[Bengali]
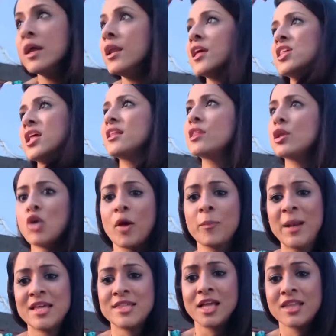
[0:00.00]
ওকে তাড়াতাড়ি
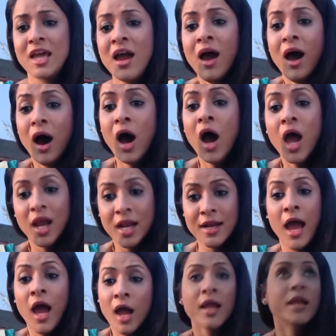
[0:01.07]
ডকে নিয়ে যেতে হবে
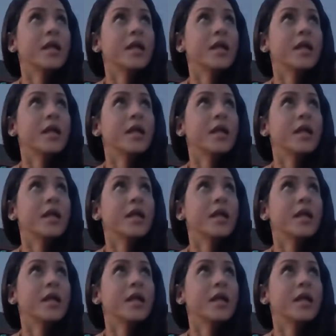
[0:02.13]
ওর